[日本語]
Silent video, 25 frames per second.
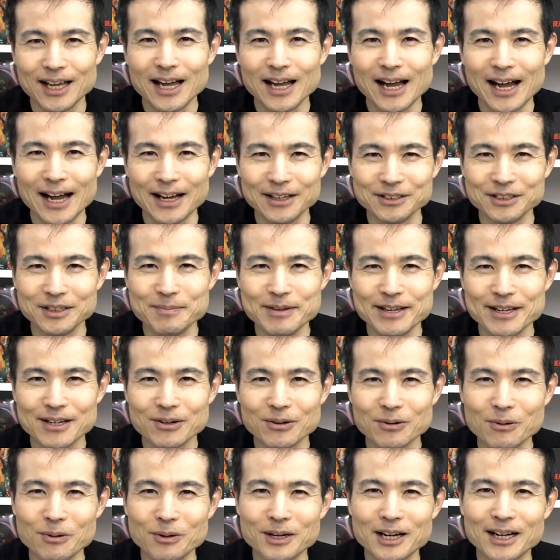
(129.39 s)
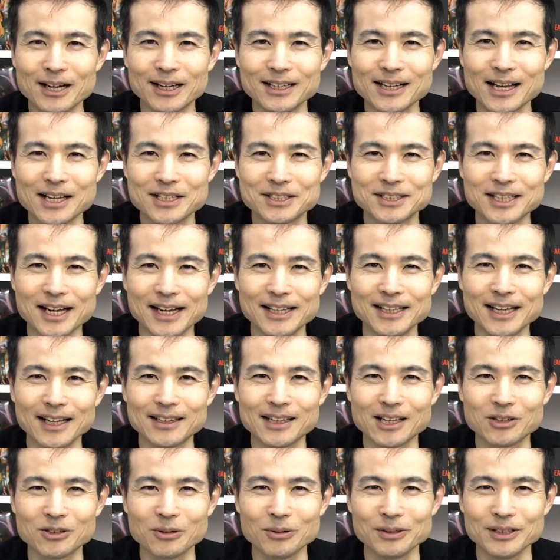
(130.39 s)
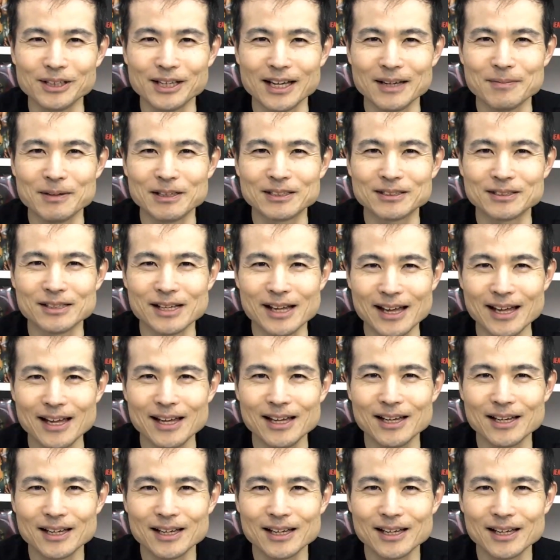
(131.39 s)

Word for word: ある意味おおらかな時代だったと言えますね。